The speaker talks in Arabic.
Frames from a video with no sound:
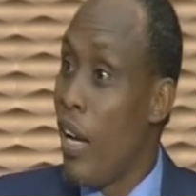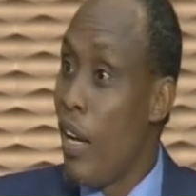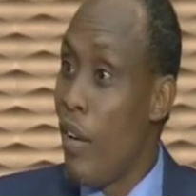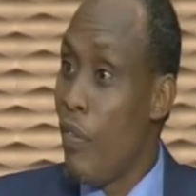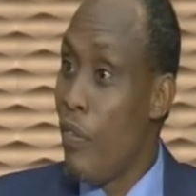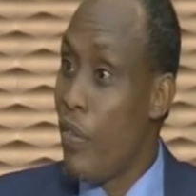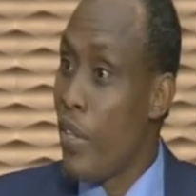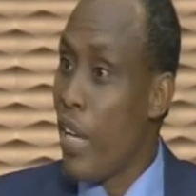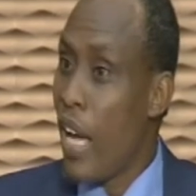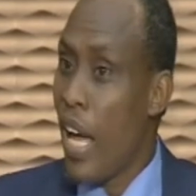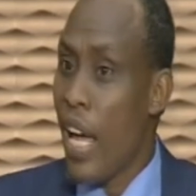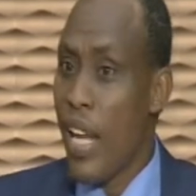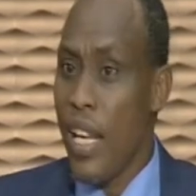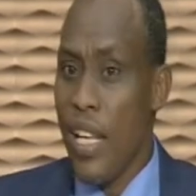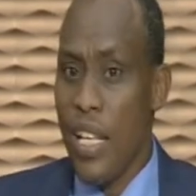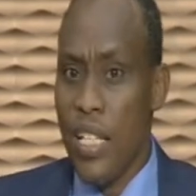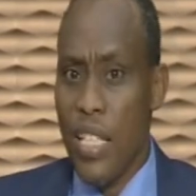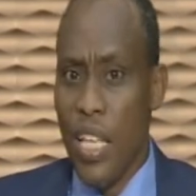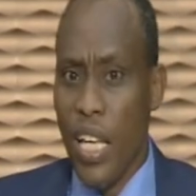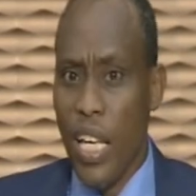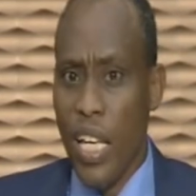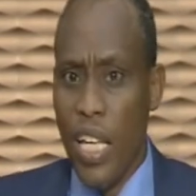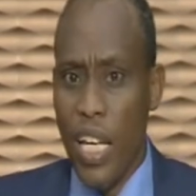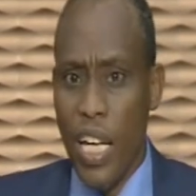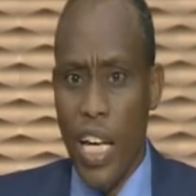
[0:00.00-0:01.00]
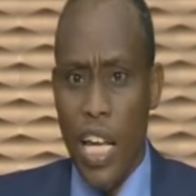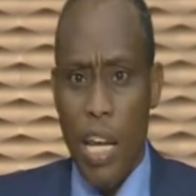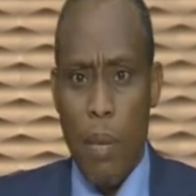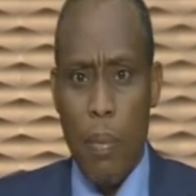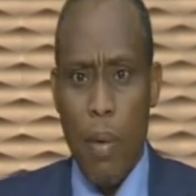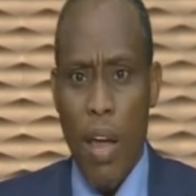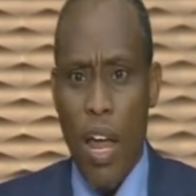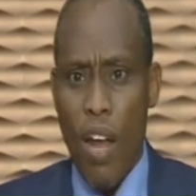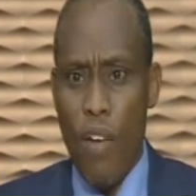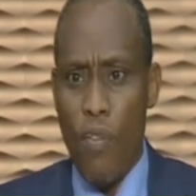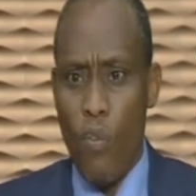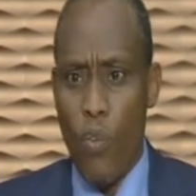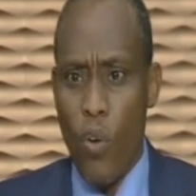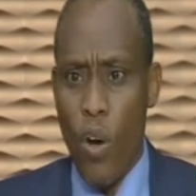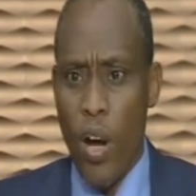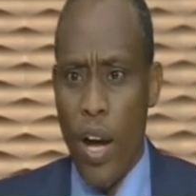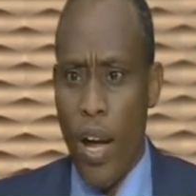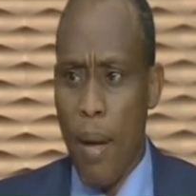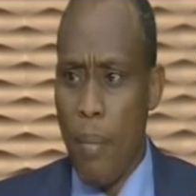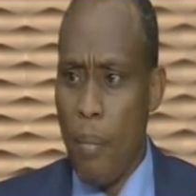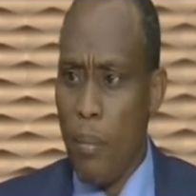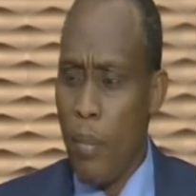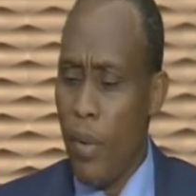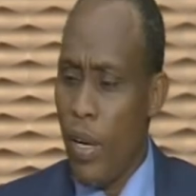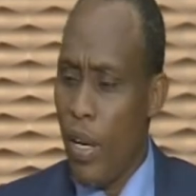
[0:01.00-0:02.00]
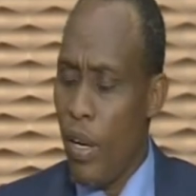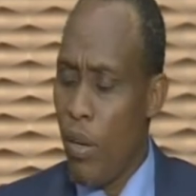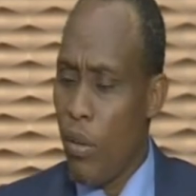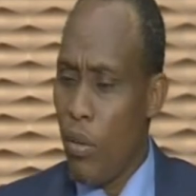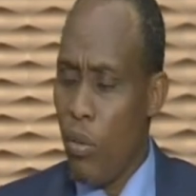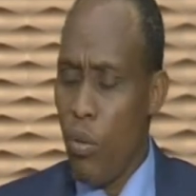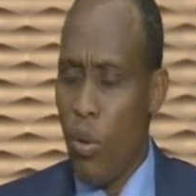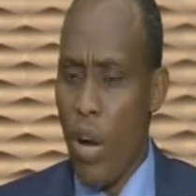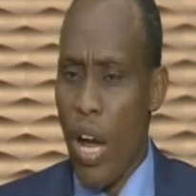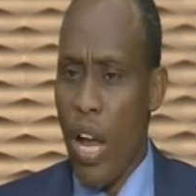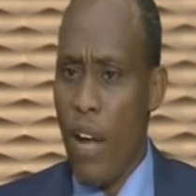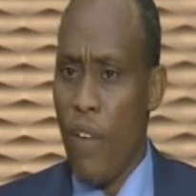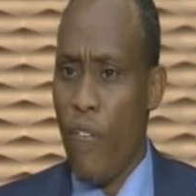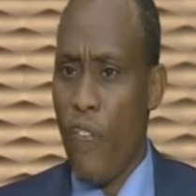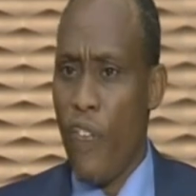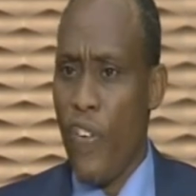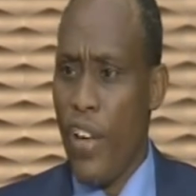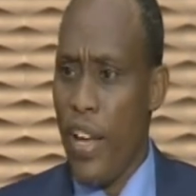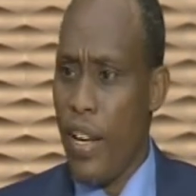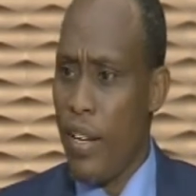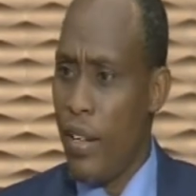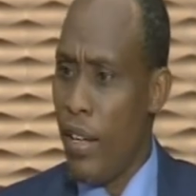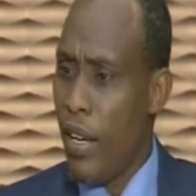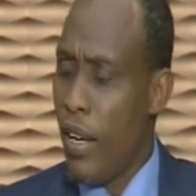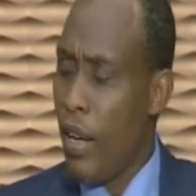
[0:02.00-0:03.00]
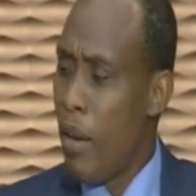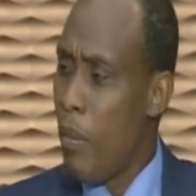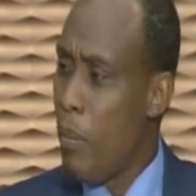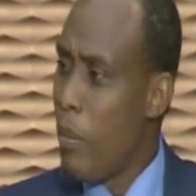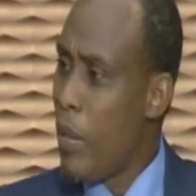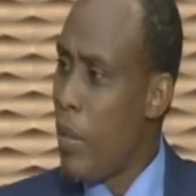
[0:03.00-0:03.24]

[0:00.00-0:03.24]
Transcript: في قرية صغيرة قريب ألف وكم له ألفين من